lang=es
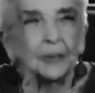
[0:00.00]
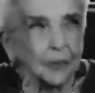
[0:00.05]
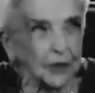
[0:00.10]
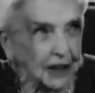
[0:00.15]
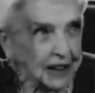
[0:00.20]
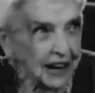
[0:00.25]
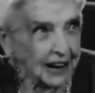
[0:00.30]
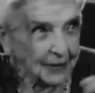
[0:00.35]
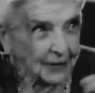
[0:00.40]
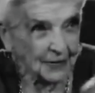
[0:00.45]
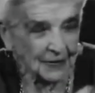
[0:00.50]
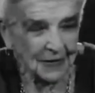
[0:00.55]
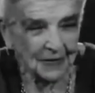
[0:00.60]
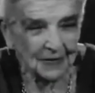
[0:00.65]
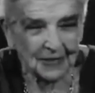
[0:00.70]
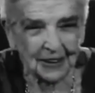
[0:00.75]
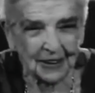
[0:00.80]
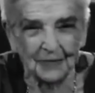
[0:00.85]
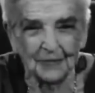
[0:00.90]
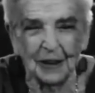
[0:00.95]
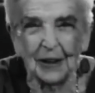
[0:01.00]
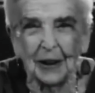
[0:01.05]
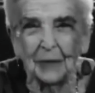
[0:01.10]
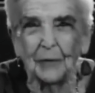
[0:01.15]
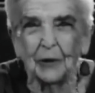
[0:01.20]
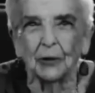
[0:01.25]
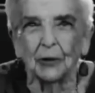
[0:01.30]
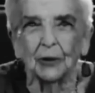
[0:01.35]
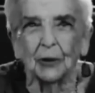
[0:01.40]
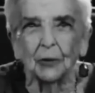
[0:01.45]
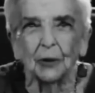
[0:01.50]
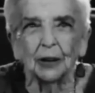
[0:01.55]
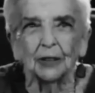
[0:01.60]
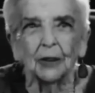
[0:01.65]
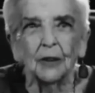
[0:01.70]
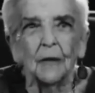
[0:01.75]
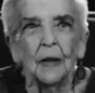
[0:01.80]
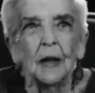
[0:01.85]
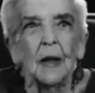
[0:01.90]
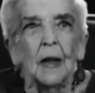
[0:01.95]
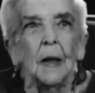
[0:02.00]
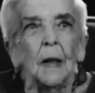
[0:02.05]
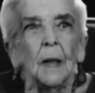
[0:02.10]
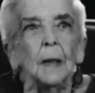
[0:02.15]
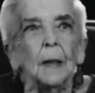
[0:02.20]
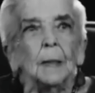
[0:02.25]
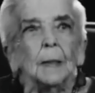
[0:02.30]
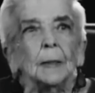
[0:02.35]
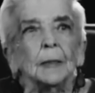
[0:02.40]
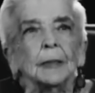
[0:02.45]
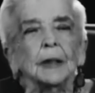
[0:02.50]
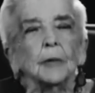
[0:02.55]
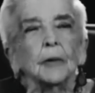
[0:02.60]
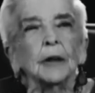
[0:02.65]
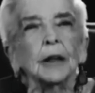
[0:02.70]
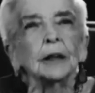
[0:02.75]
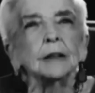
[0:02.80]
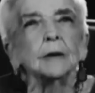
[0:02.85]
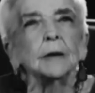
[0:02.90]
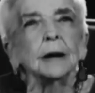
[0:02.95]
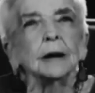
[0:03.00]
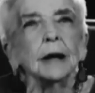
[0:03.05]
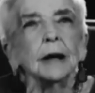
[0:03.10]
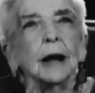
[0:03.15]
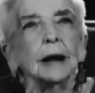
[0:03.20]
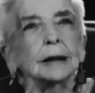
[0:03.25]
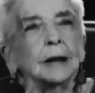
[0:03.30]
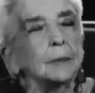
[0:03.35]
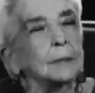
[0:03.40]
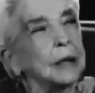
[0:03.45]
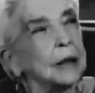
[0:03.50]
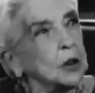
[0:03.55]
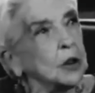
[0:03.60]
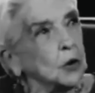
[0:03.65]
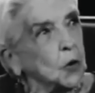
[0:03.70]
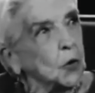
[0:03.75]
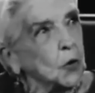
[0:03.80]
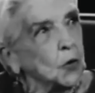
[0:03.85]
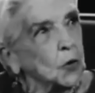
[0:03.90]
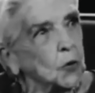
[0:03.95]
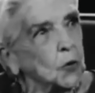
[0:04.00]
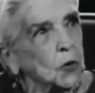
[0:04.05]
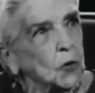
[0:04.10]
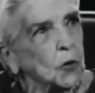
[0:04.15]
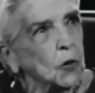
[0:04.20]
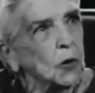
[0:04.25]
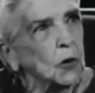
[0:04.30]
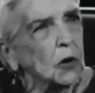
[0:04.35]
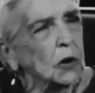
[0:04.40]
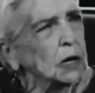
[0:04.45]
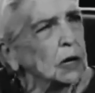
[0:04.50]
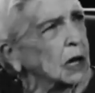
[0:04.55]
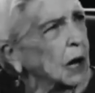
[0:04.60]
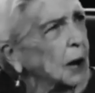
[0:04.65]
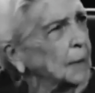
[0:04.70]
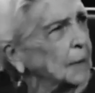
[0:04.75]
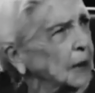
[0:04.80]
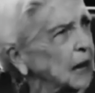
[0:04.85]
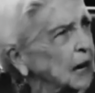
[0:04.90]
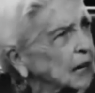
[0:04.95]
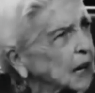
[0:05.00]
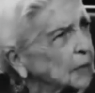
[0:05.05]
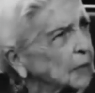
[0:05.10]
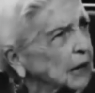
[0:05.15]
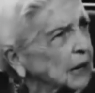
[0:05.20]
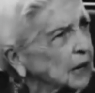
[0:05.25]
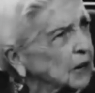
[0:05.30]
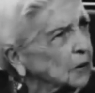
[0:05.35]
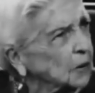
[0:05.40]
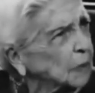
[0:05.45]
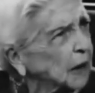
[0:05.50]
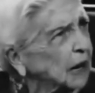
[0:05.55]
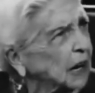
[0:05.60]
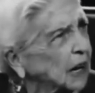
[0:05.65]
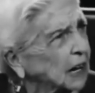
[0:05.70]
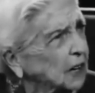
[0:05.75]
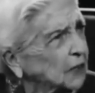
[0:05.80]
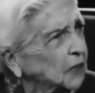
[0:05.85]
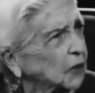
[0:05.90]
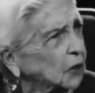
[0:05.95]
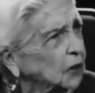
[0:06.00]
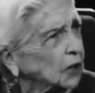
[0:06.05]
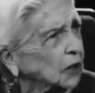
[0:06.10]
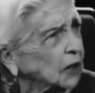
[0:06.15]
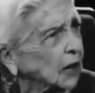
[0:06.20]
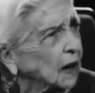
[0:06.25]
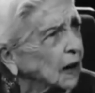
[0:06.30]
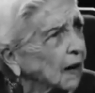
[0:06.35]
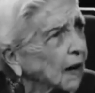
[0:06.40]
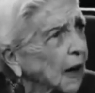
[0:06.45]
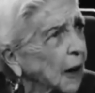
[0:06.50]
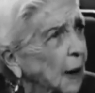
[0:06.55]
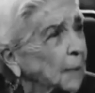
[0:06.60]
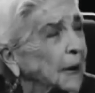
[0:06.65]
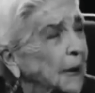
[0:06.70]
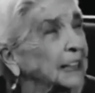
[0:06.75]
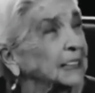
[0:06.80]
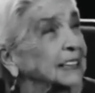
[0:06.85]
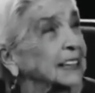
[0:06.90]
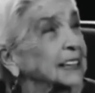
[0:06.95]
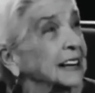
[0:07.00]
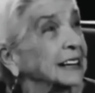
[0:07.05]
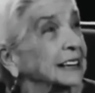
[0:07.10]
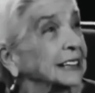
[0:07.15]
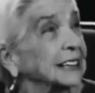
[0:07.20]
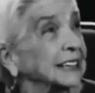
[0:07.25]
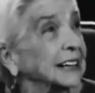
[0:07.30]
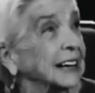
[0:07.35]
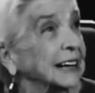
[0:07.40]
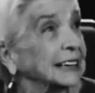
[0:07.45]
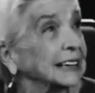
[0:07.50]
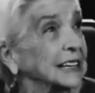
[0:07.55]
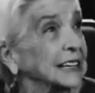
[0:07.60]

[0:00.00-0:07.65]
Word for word: ese fue el día que, me llamó don Roberto. Te voy a llevar al camerino. Le dije, ¿a mí al camerino? ¿Para qué, Florinda? Para enseñarte a ser